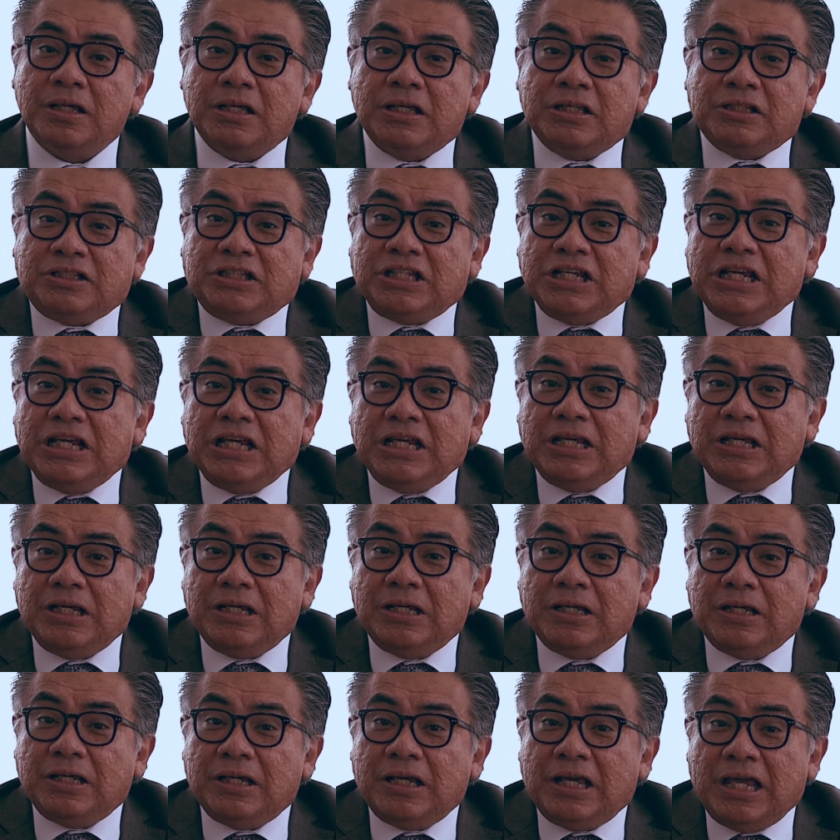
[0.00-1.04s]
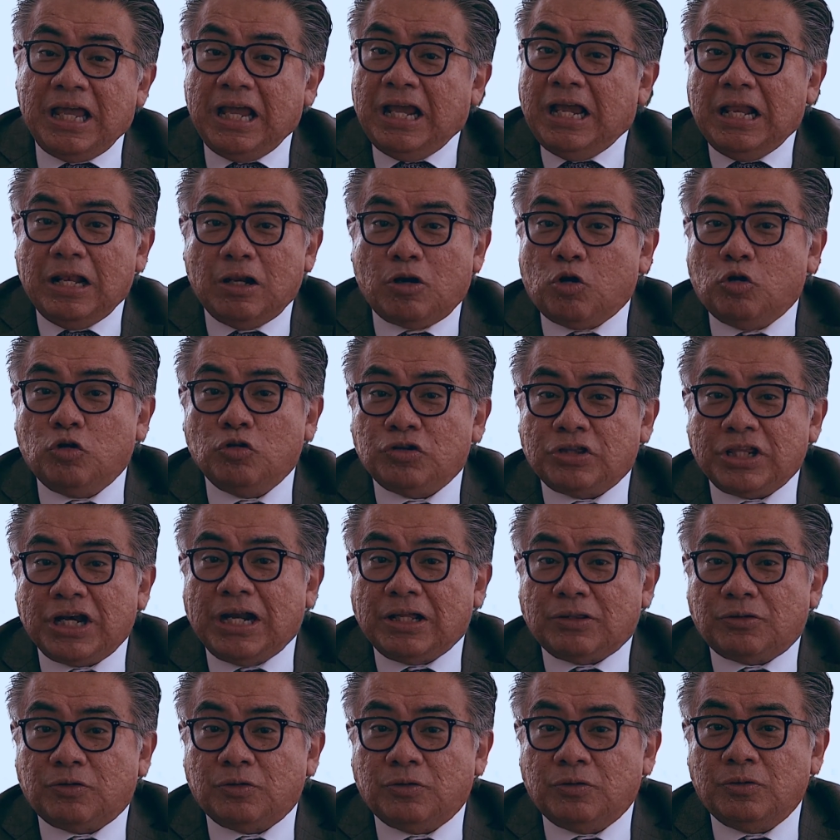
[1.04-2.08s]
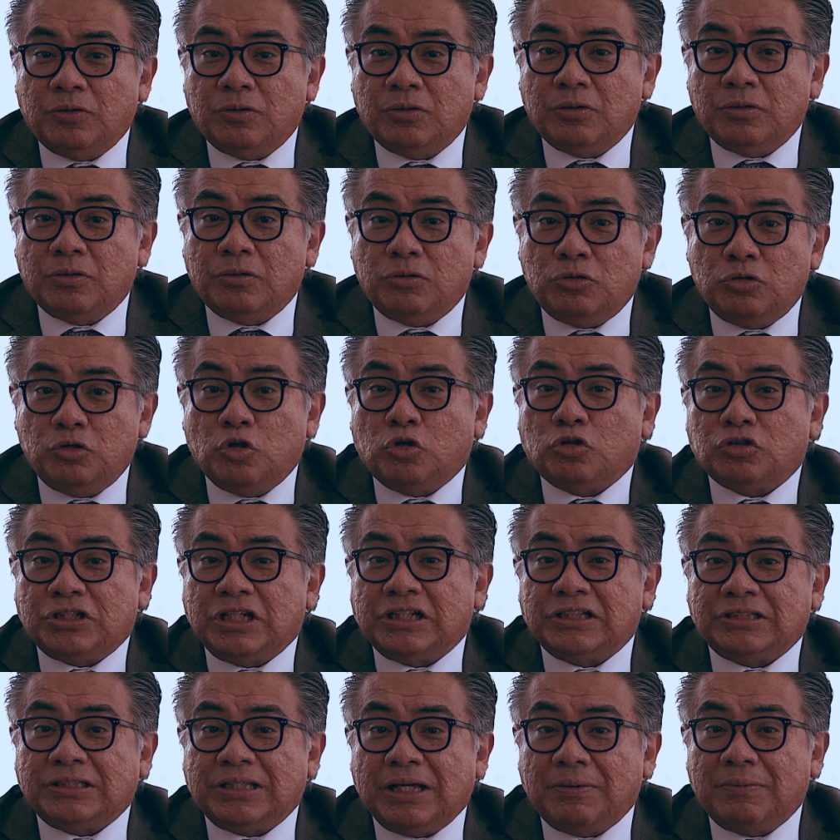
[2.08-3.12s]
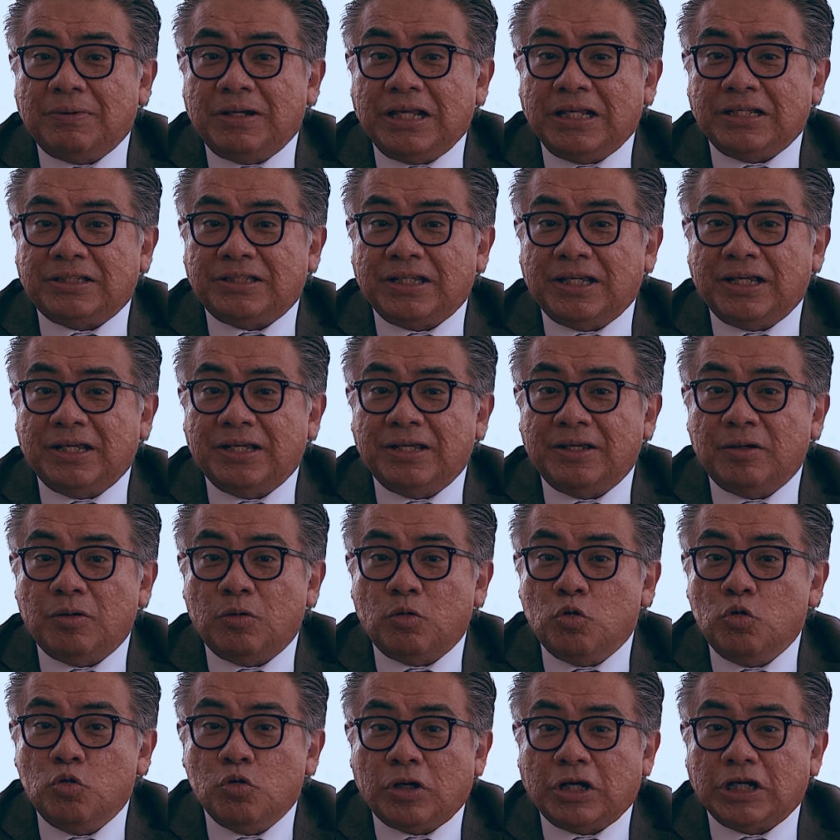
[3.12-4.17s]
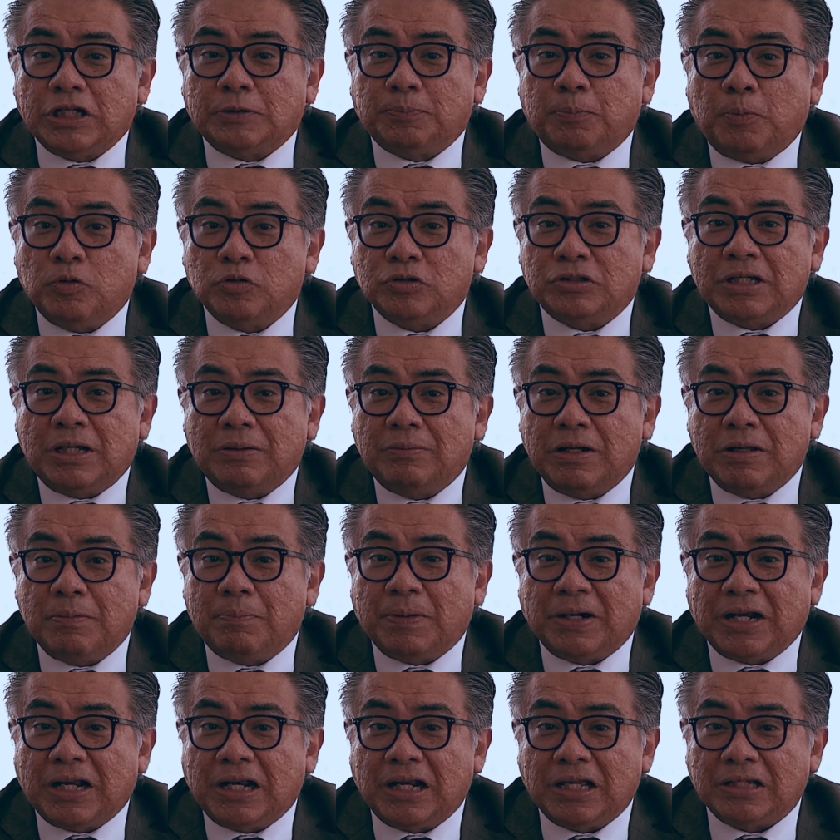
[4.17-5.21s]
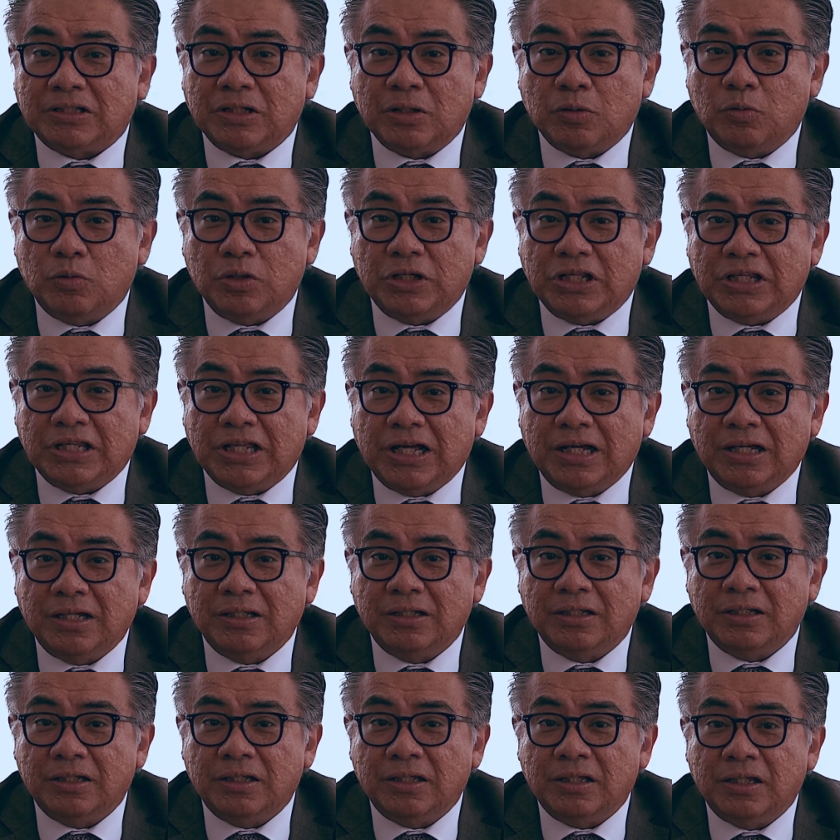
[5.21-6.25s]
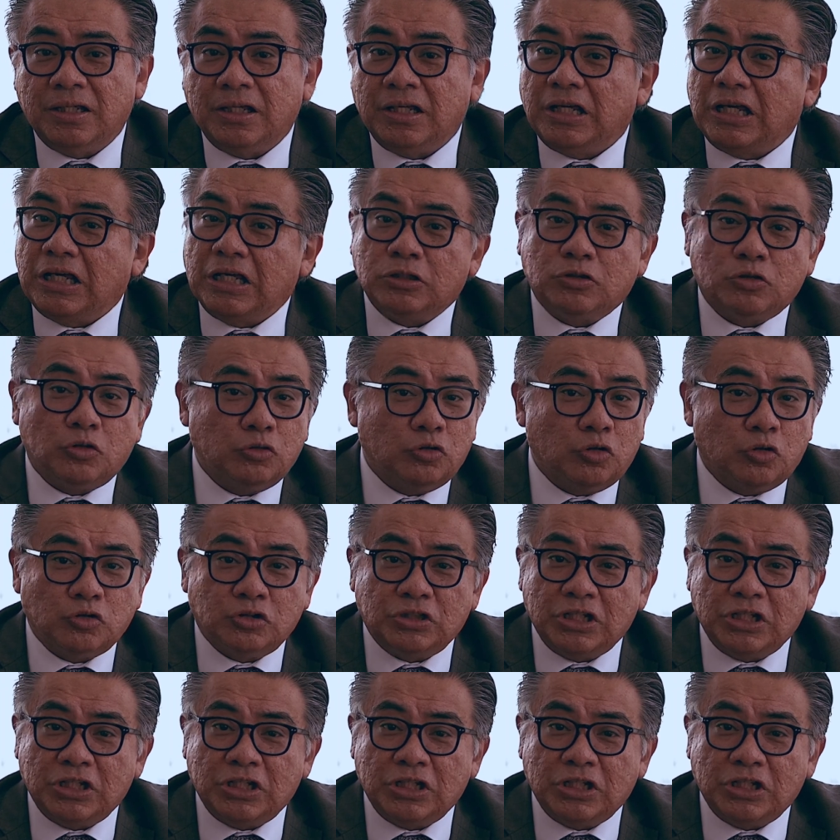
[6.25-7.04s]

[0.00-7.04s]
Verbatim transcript: Si en el contrato no se establece un responsable para la seguridad, eso no